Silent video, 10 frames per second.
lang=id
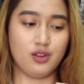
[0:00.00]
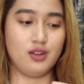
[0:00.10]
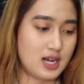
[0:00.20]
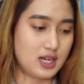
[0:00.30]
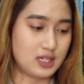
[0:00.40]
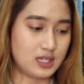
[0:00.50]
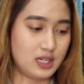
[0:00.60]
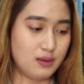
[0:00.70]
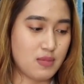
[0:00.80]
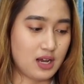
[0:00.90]

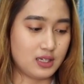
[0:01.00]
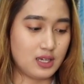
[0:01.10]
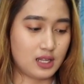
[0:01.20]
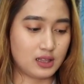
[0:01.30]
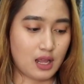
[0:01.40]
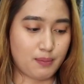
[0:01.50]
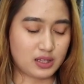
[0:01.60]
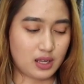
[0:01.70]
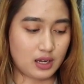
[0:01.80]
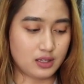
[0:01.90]
dan di bagian
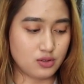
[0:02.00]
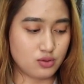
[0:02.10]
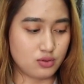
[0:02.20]
telapak tangannya